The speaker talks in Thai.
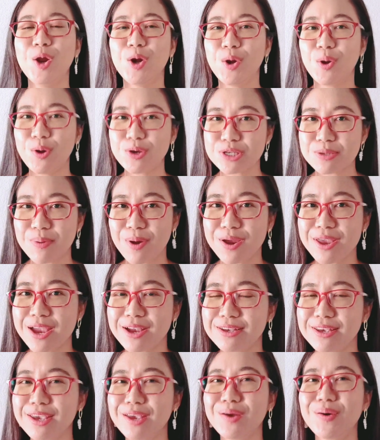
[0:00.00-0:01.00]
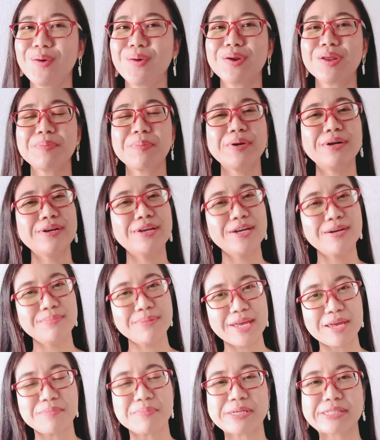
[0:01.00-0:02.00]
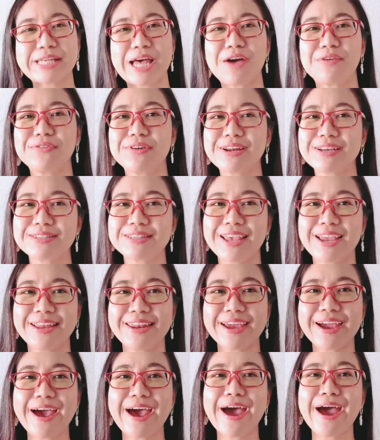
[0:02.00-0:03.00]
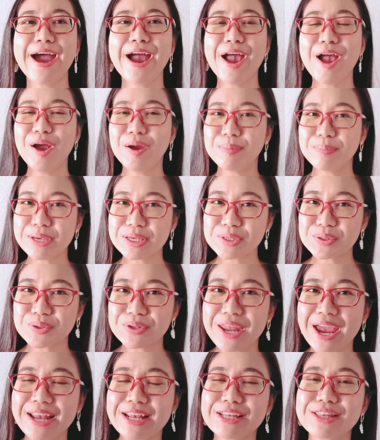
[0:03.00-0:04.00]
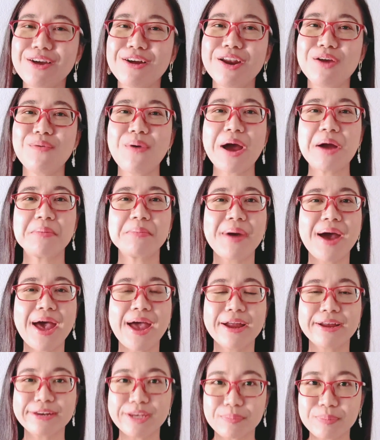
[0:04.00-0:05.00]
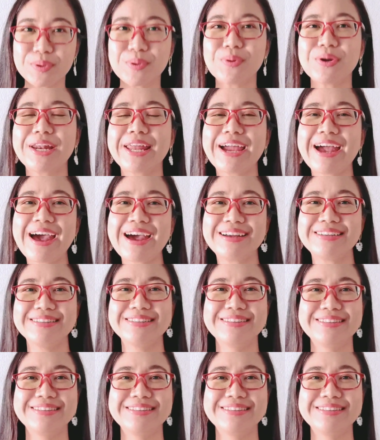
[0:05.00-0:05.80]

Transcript: โดยเฉพาะอย่างยิ่งคนที่เพิ่งเริ่มเรียนภาษาฝรั่งเศสนะคะ มีจุดไหนที่ต้องระวังบ้าง เดี๋ยวไปดูกันเลยค่ะ